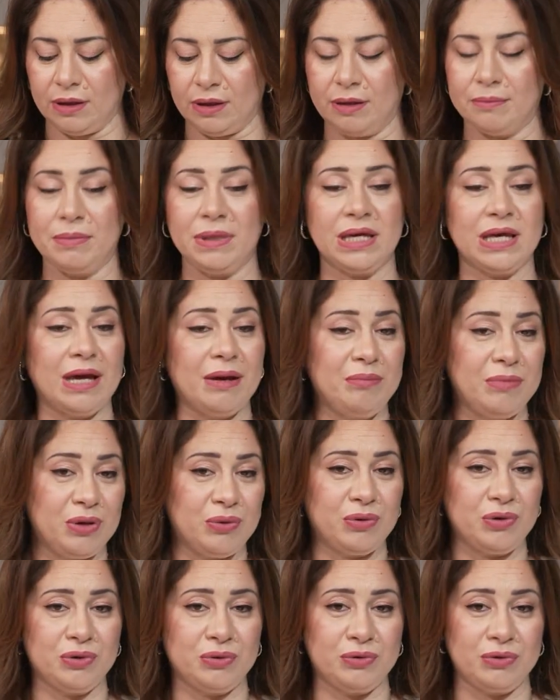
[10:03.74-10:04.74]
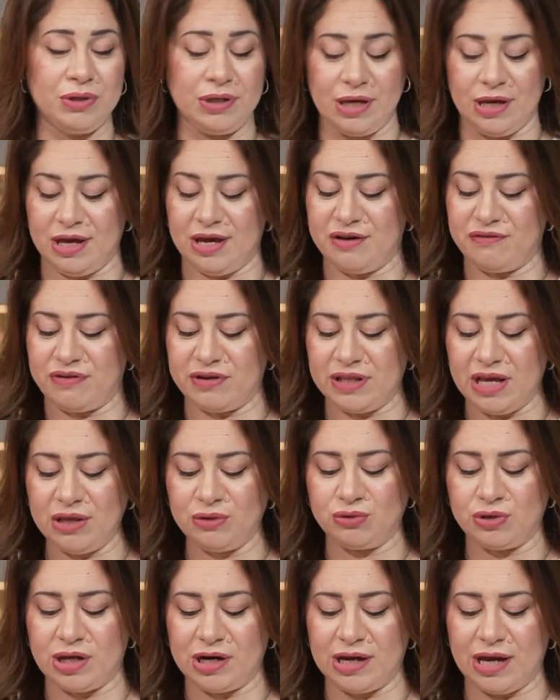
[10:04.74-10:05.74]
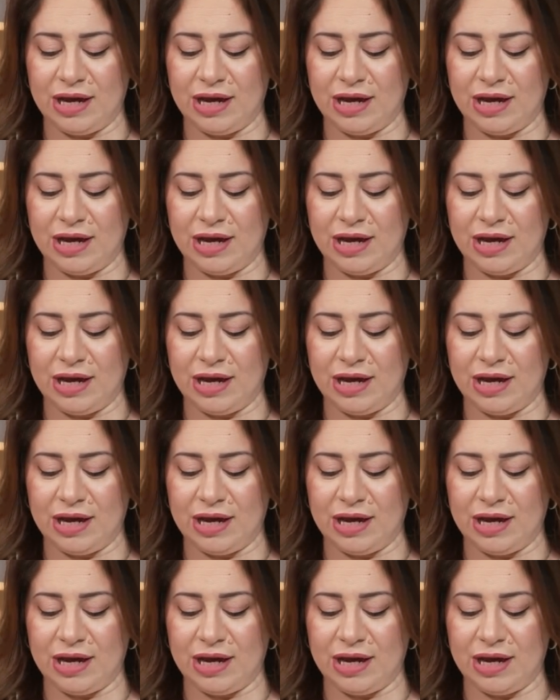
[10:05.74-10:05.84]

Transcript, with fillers: بيكمل ويقول فنحن نرجع